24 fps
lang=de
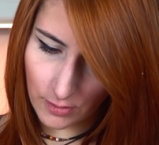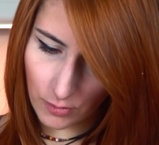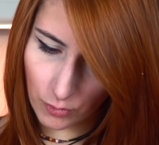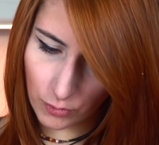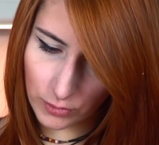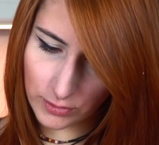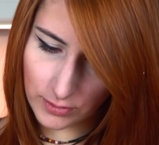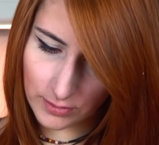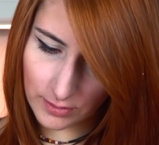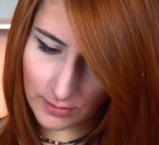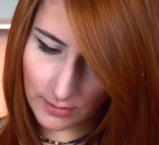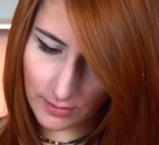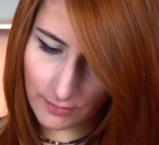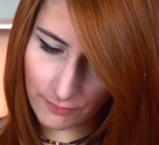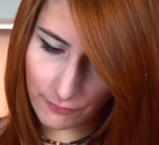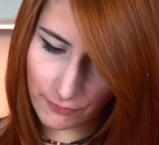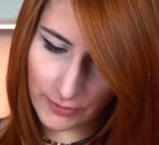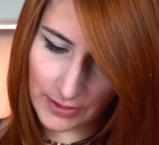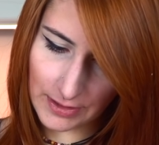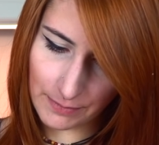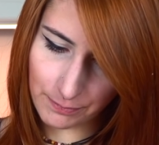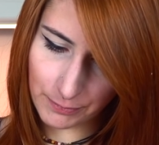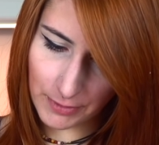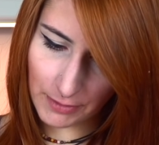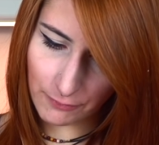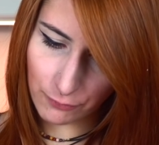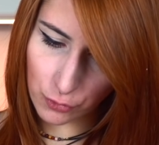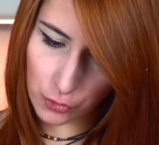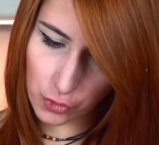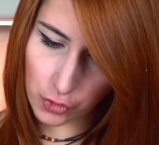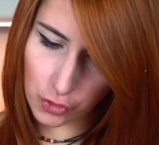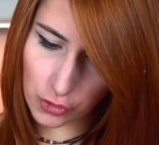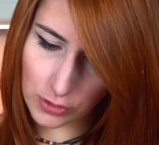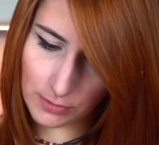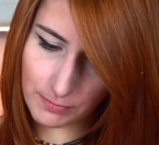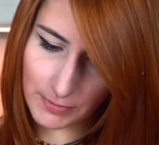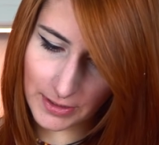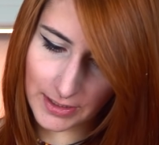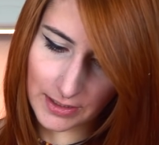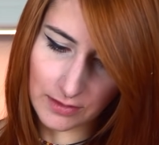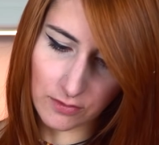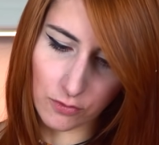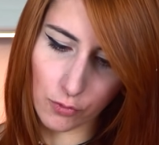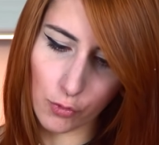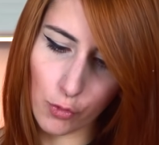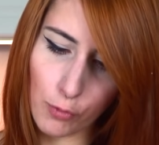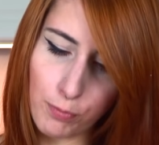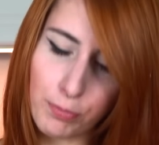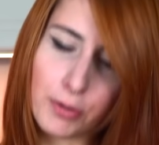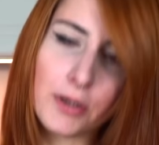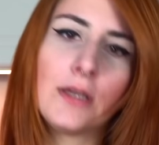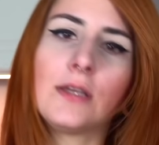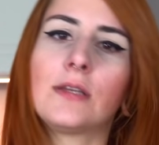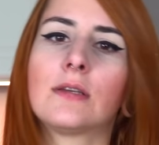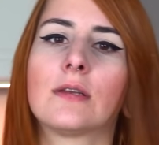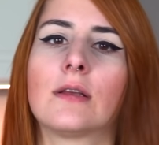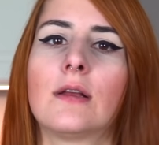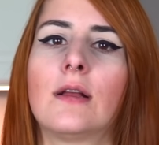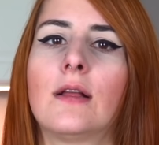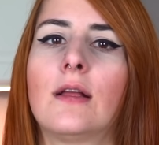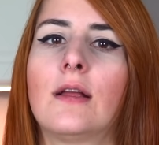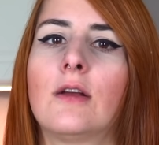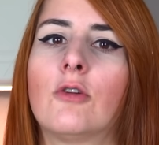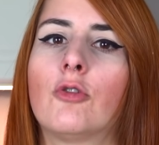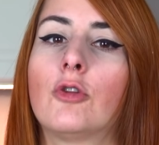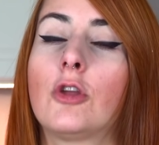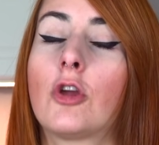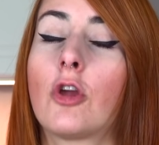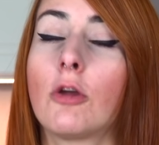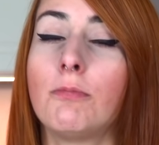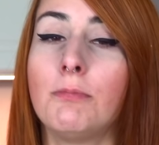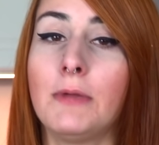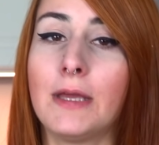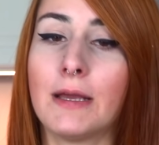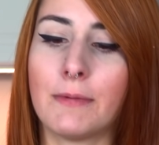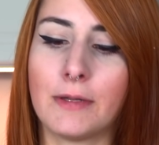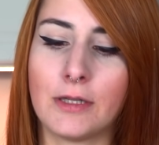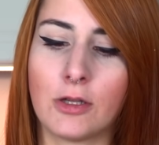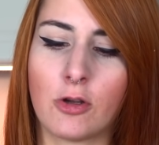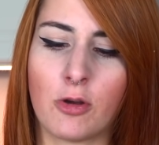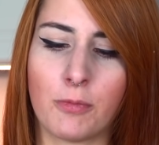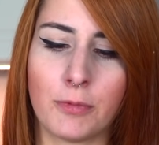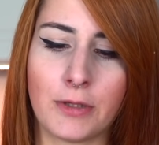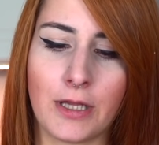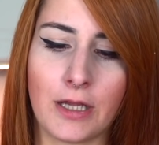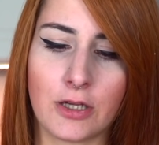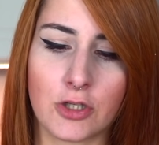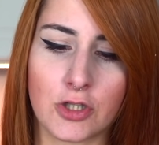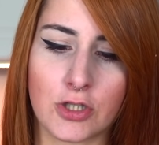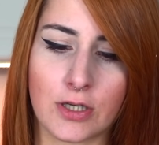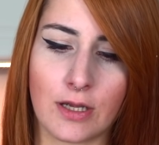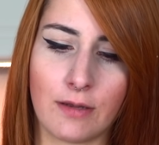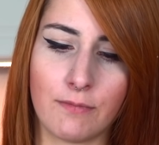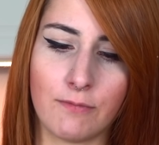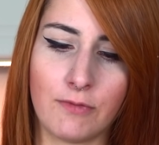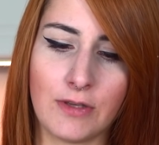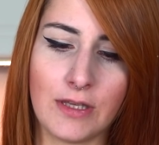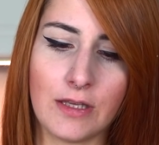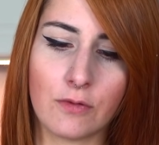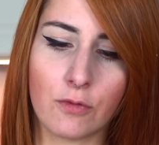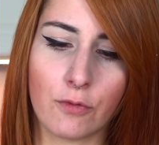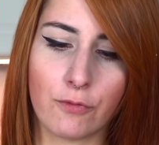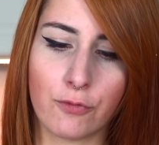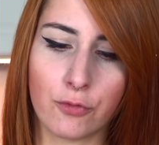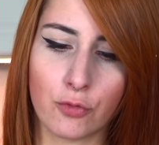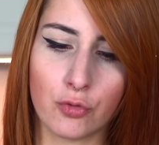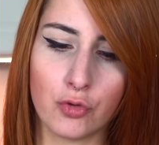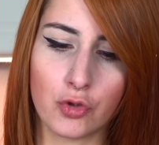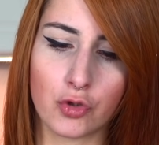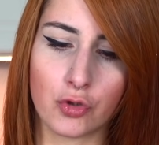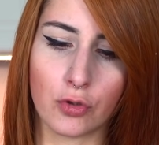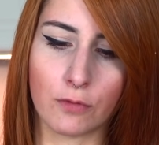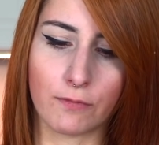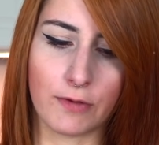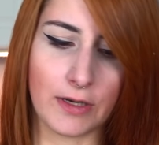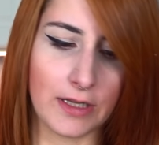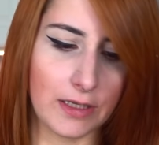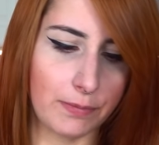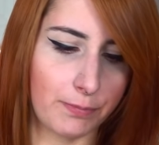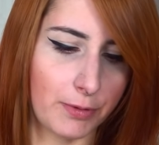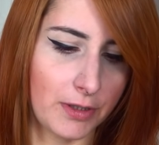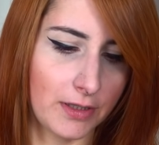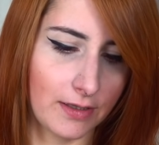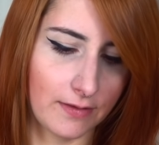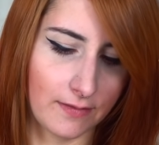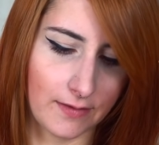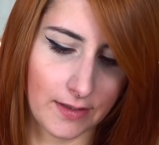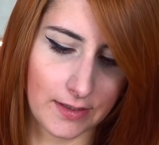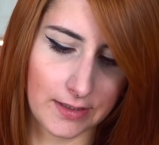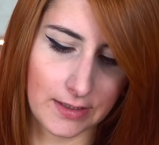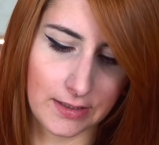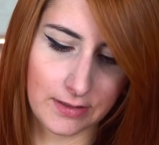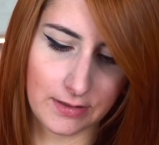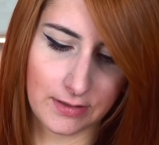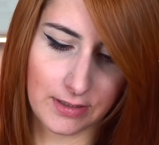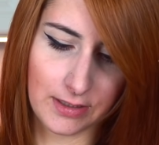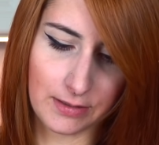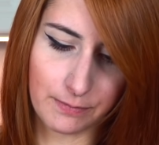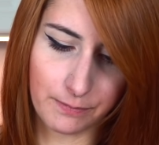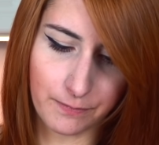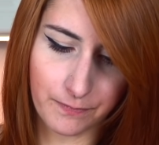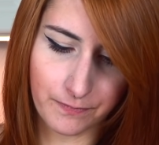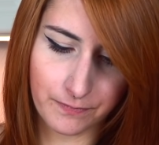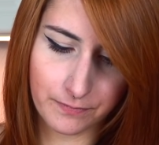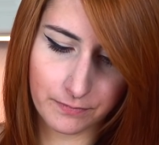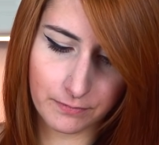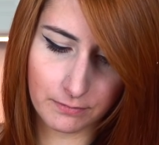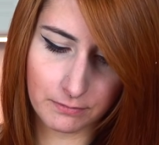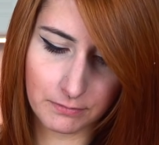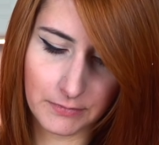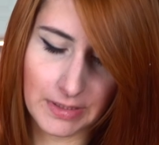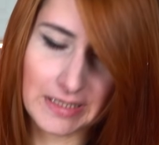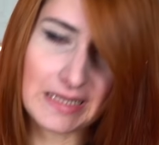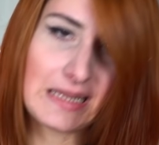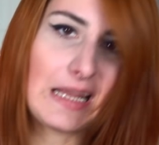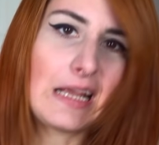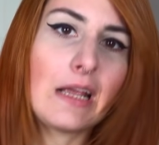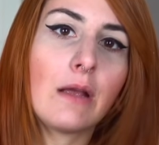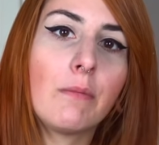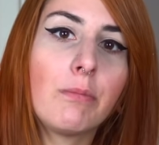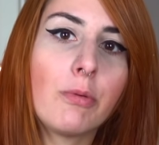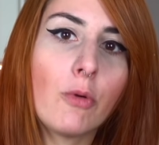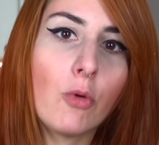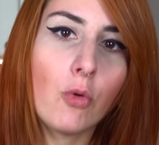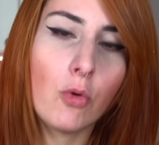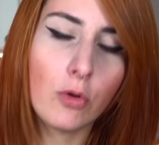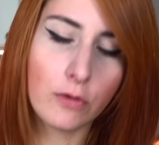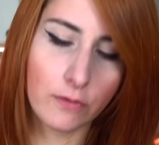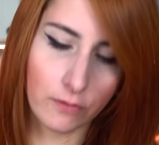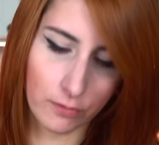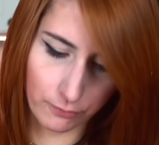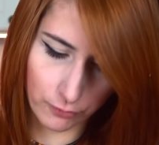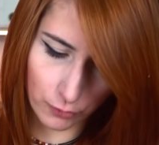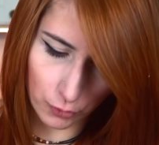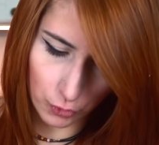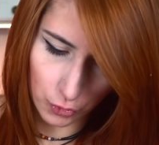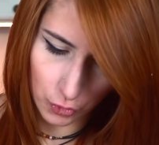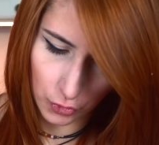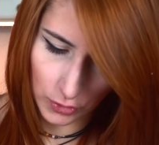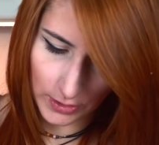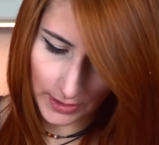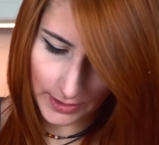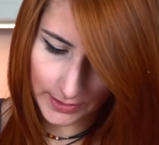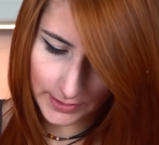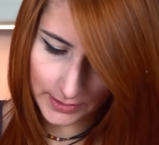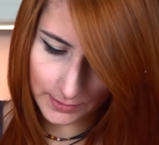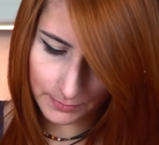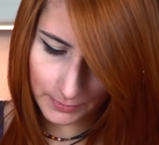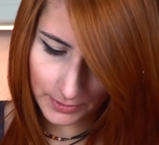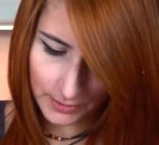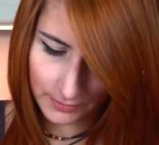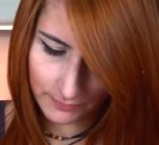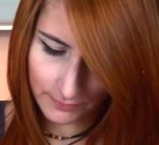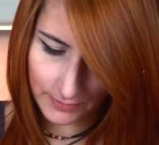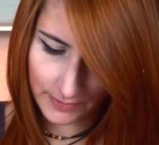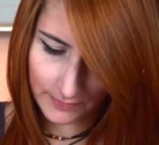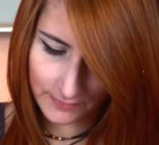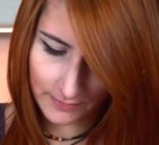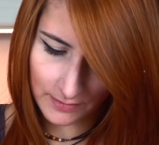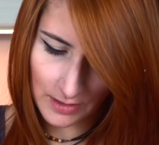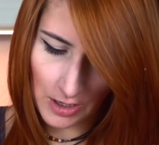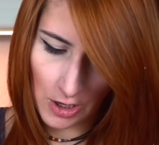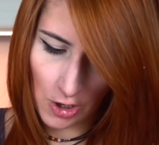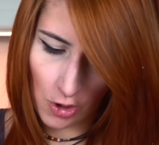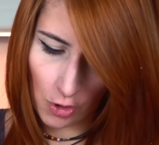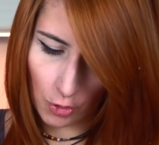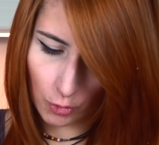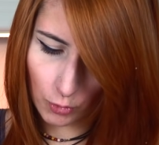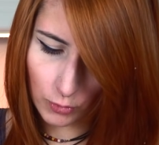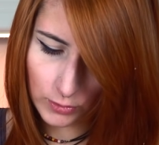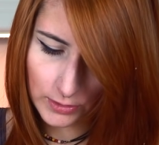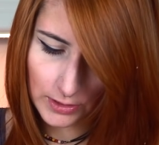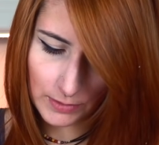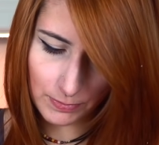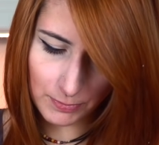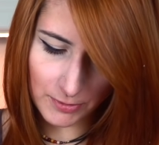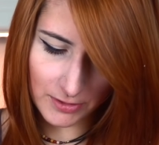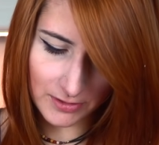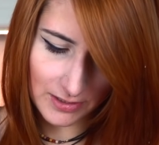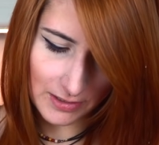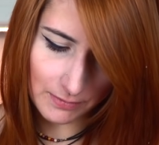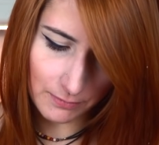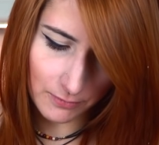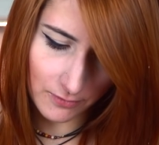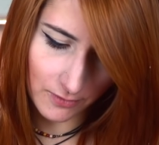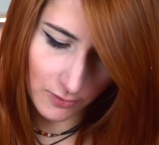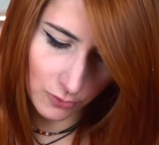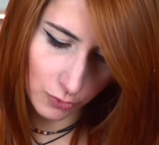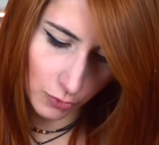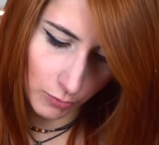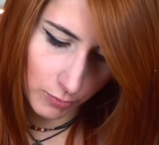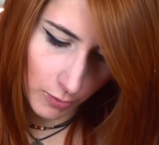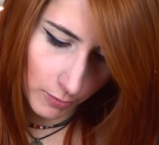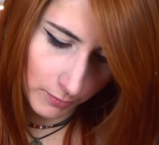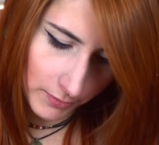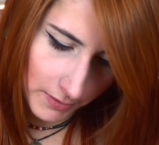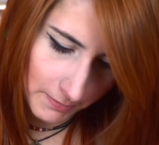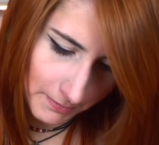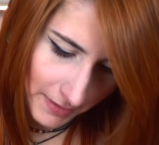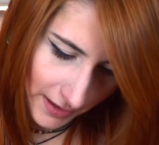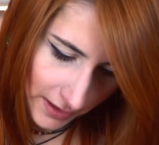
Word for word: Und äh, Philipp, der frühstückt immer ganz üppig. Und ihr könnt mir ja mal in die Kommentare schreiben, wie ihr so frühstückt, weil ich bin tatsächlich Team Knäckebrot zum Frühstück eigentlich immer gewesen. Und ich bin Team zu dumm, um eine